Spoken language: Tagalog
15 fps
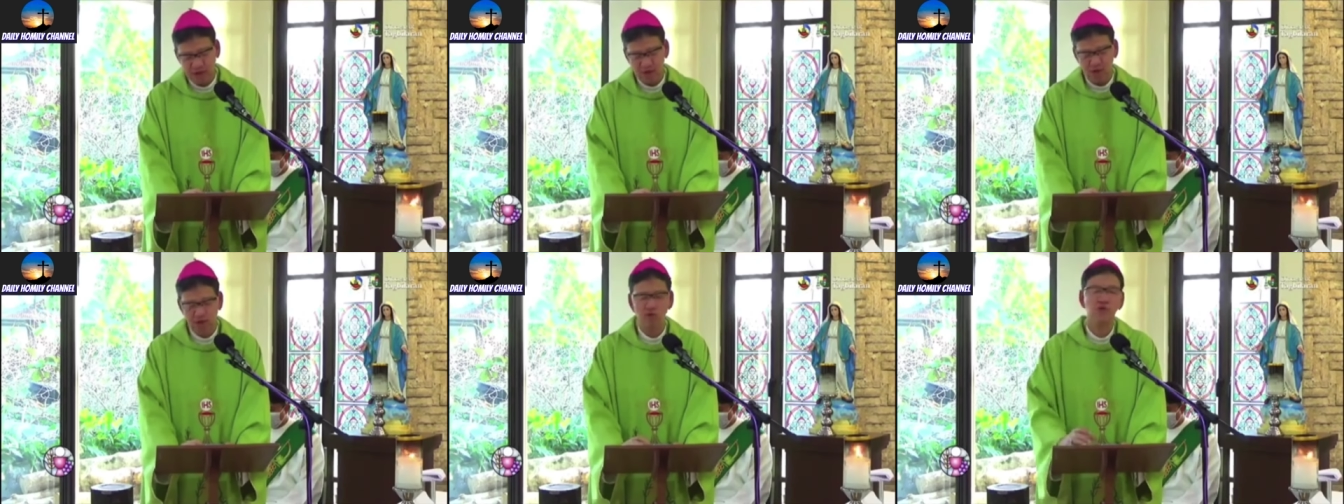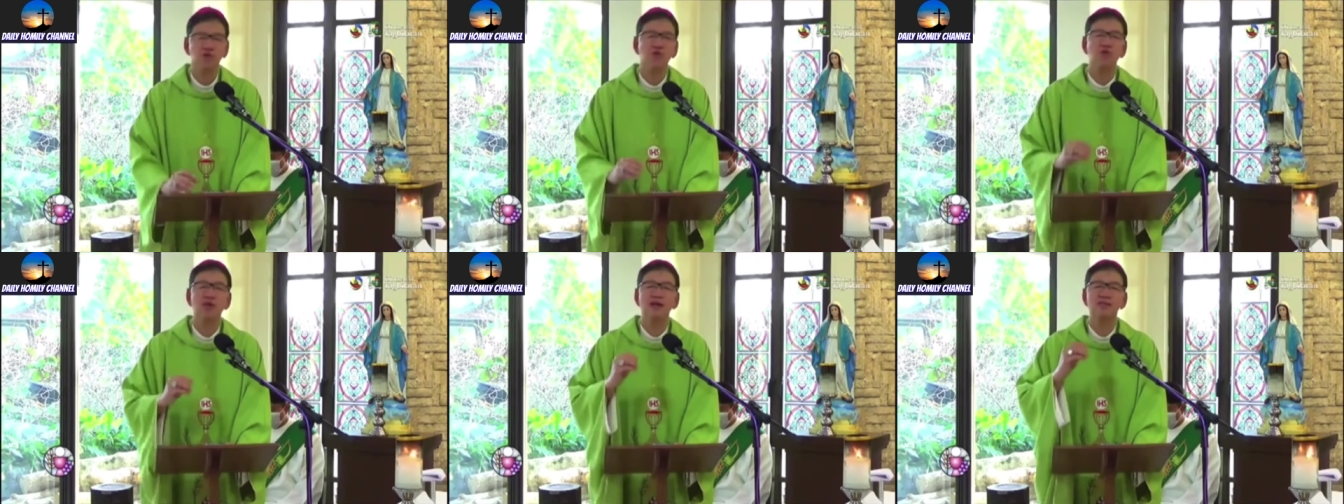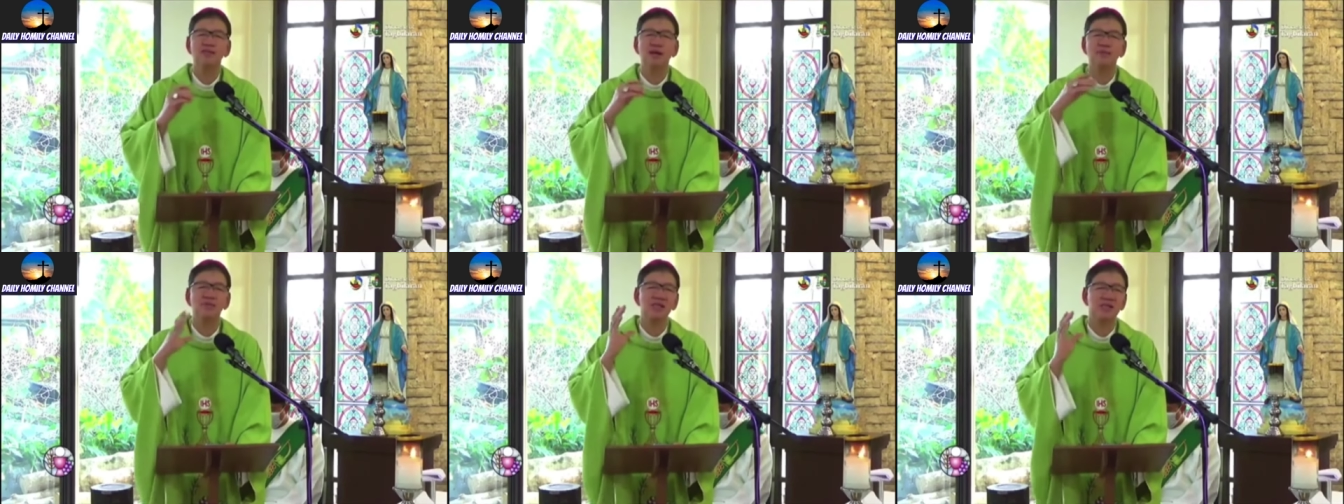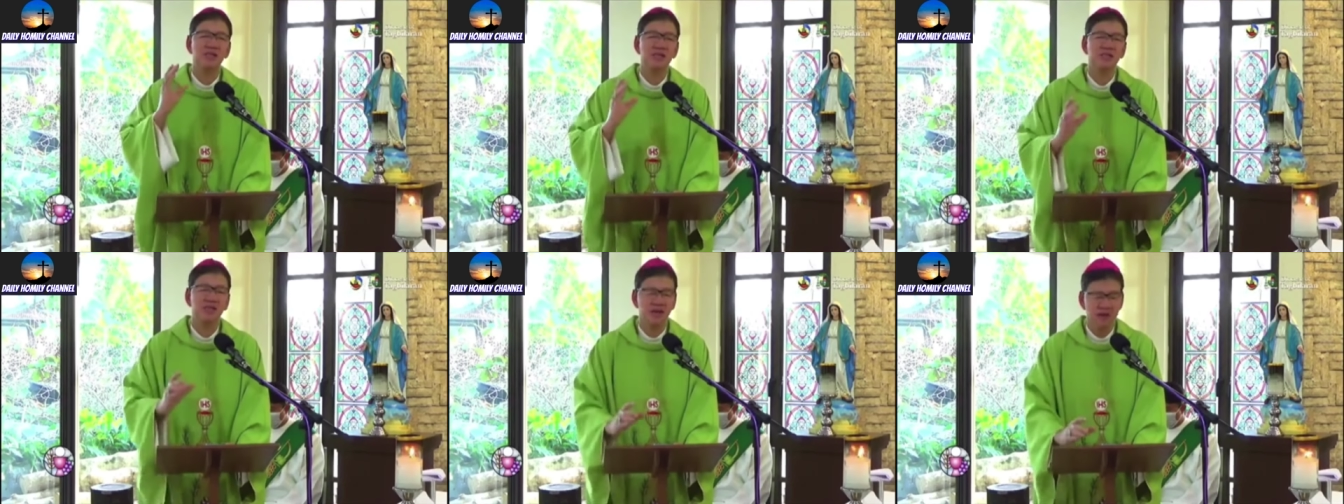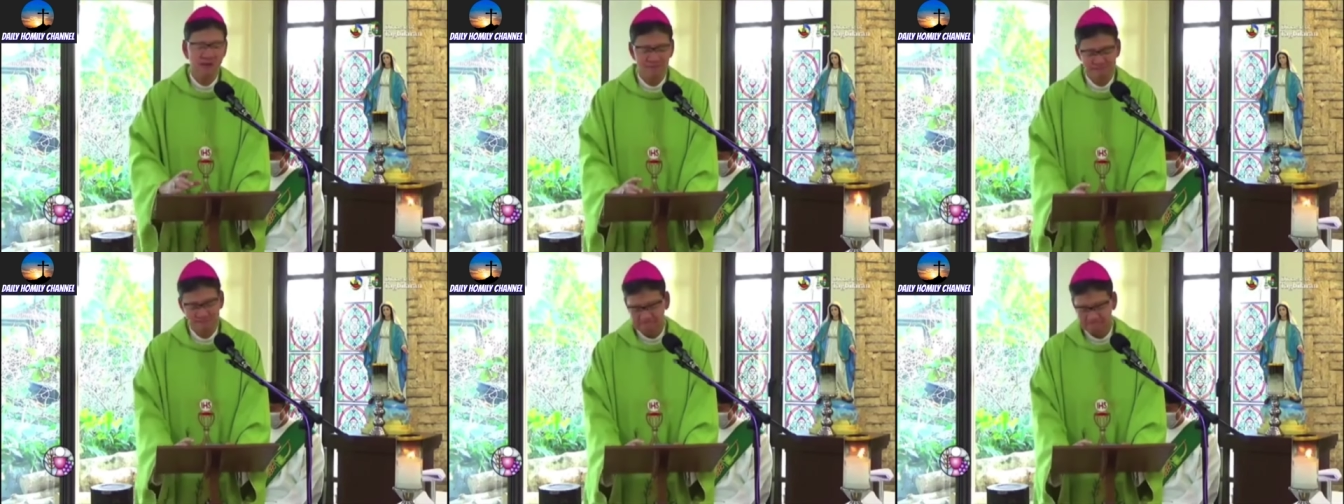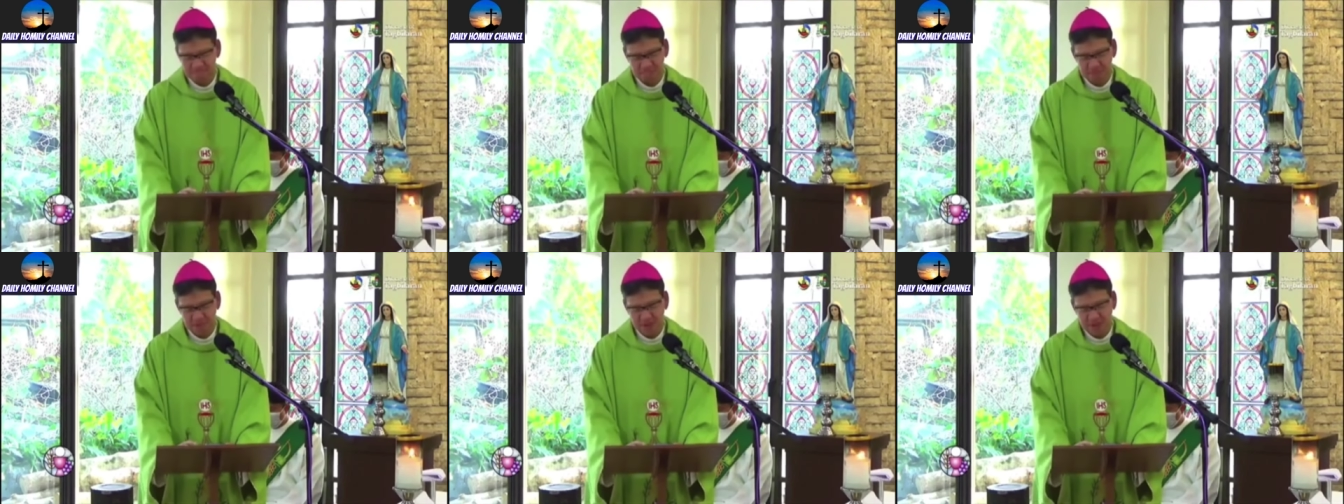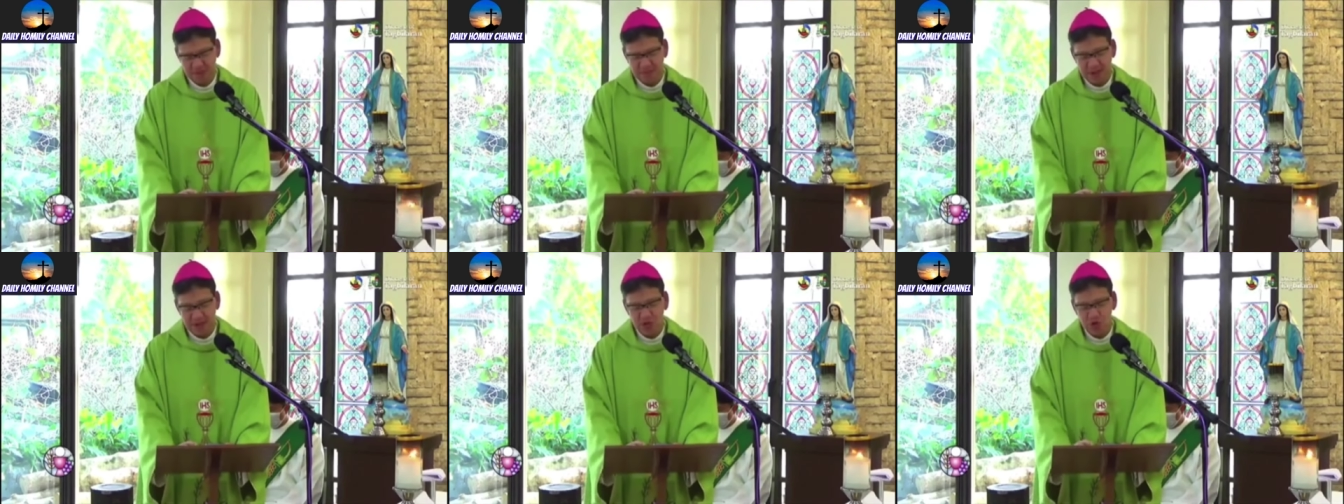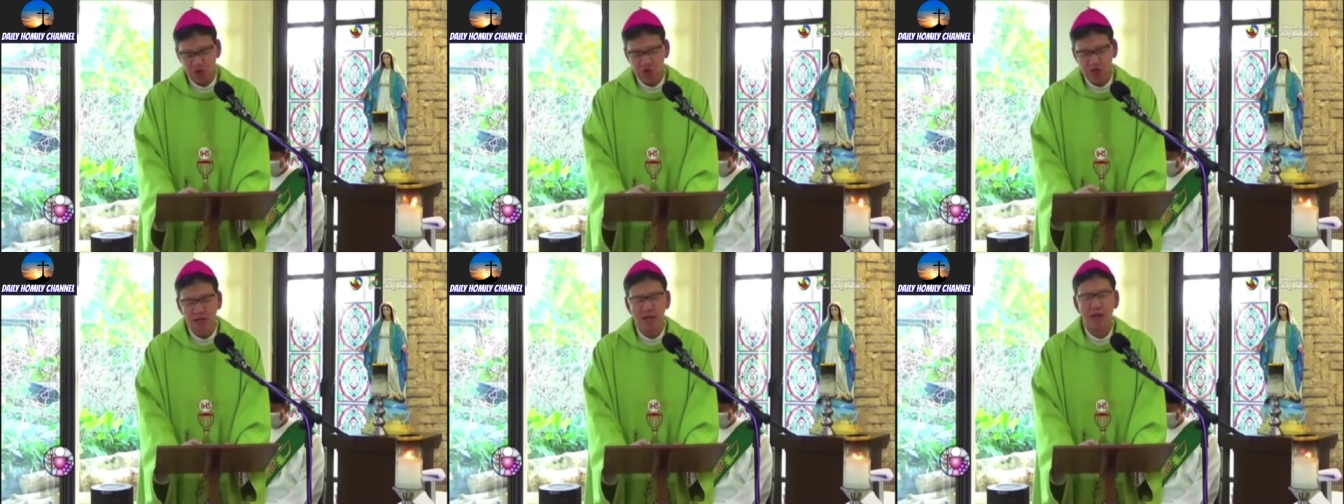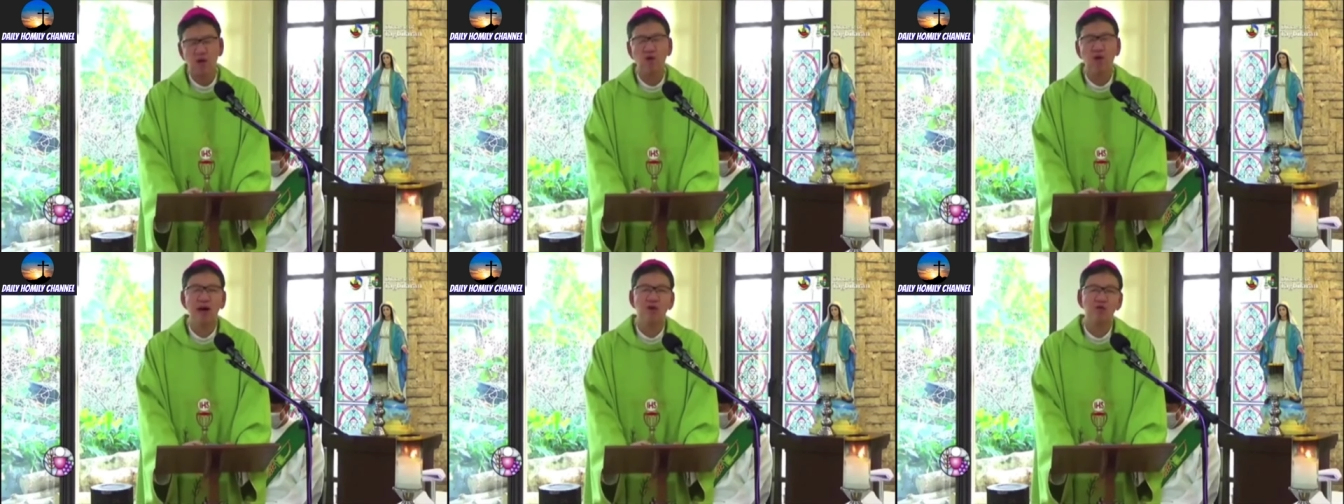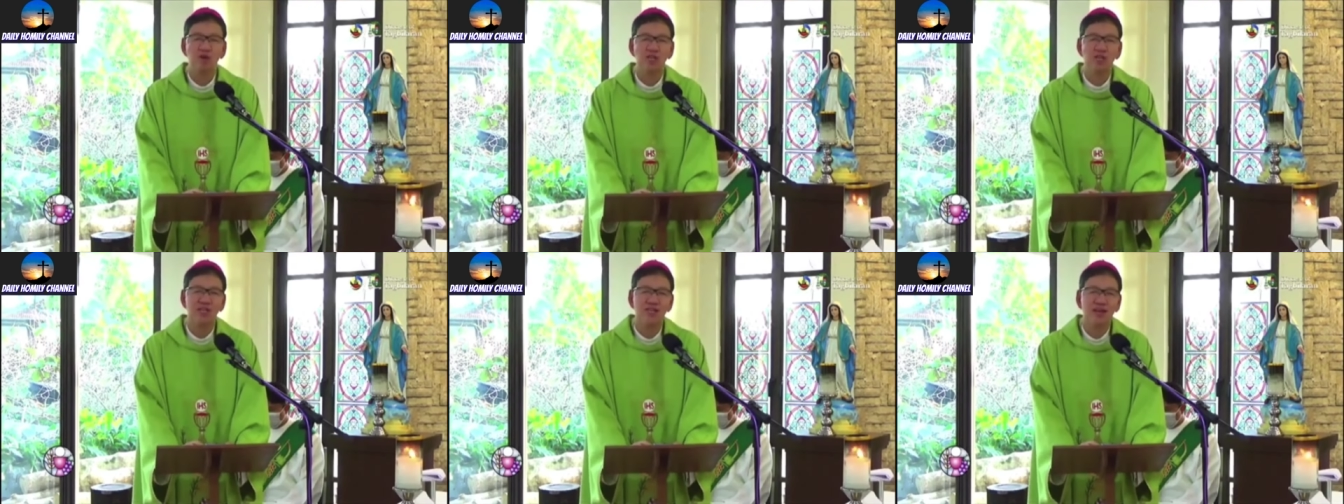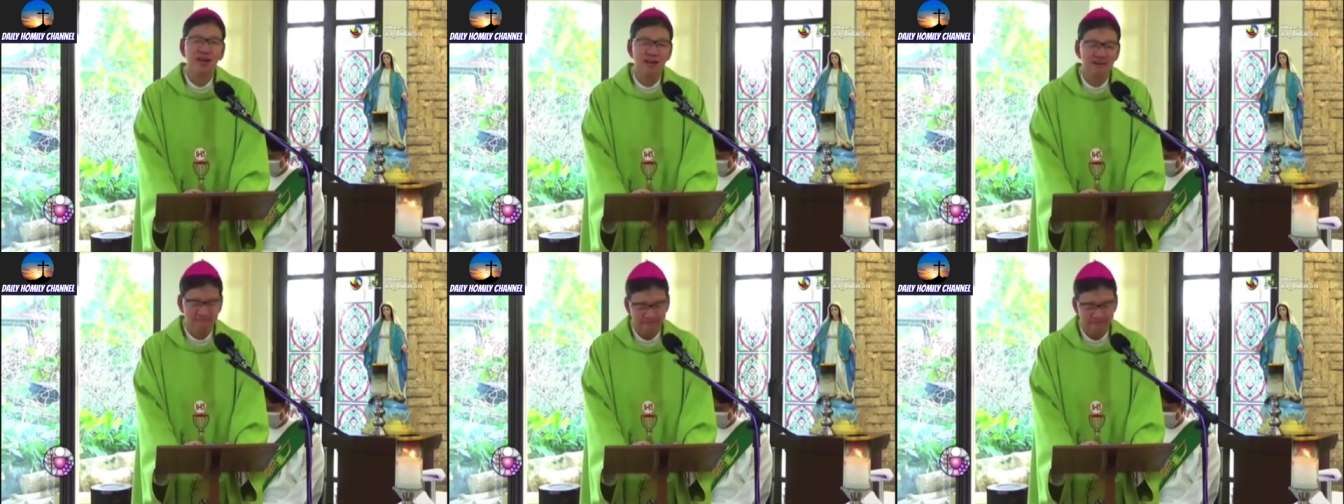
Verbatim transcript: kun kulang tagpasensya, maglisod tagakuha og isda